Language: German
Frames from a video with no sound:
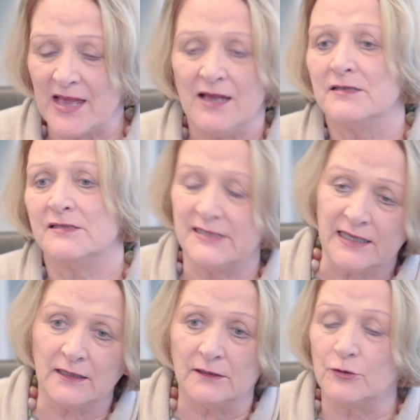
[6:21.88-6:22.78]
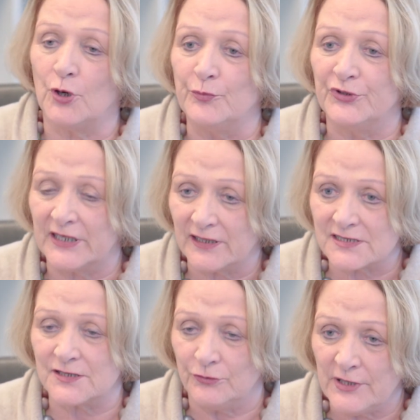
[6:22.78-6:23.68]
er sichere
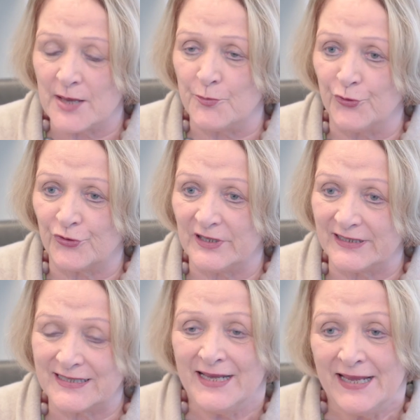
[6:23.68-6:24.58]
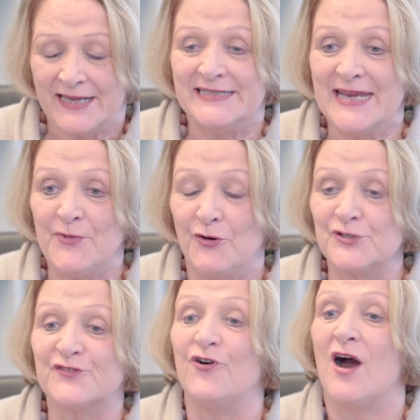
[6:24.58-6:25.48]
Kommunikation ermöglicht, indem er
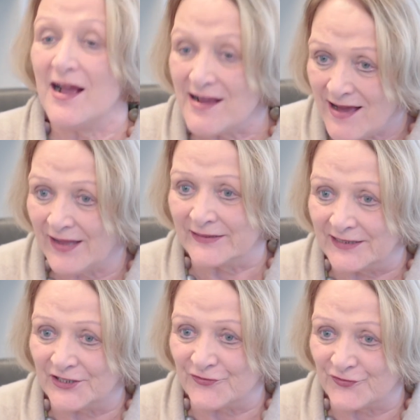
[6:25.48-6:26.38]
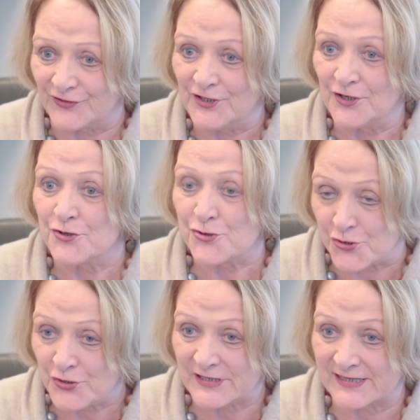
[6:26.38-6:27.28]
uns vor Hackerangriffen
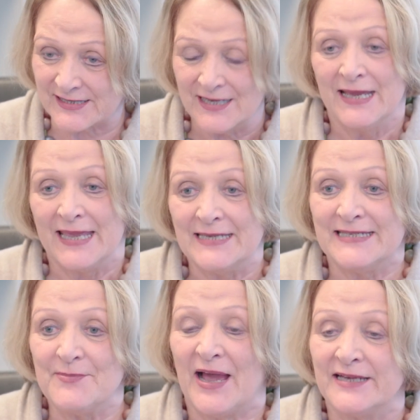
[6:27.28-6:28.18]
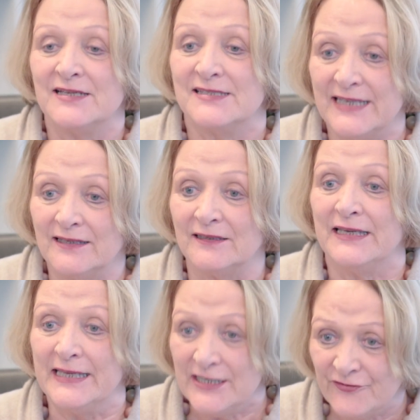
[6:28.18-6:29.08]
schützt, indem er eine sichere
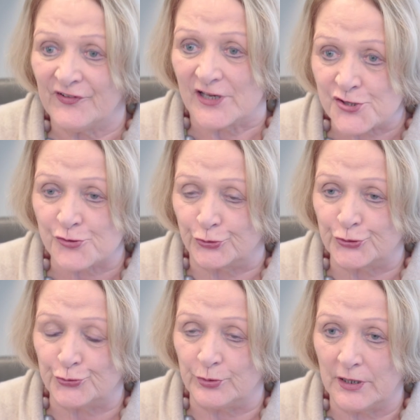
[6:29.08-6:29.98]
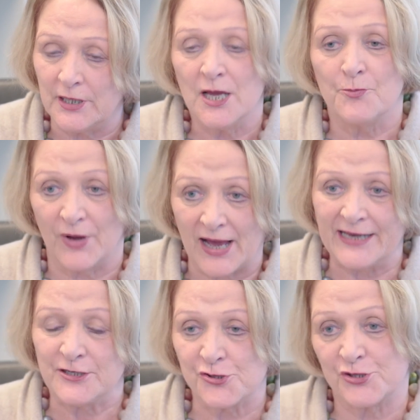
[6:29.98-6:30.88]
Infrastruktur
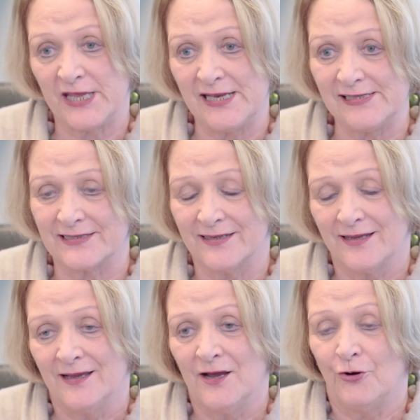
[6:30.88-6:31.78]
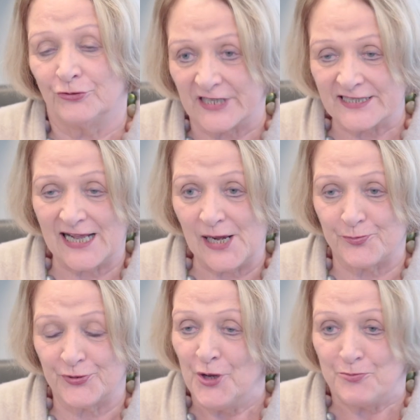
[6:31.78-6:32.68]
bereitstellt. Und
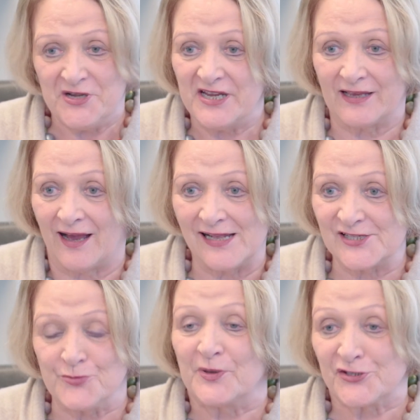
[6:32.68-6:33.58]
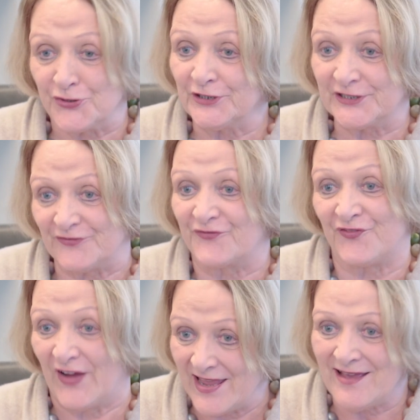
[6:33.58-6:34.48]
deshalb bin ich als überzeugte
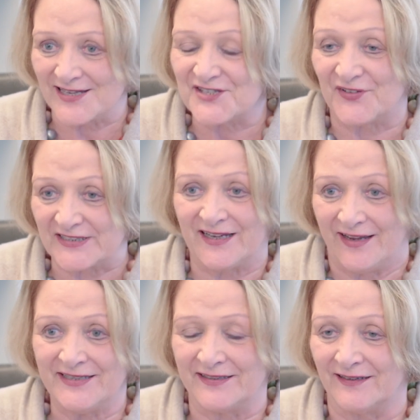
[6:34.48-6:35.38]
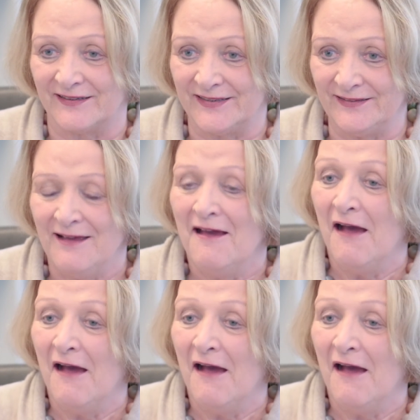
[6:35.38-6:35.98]
Freiheitsverteidigerin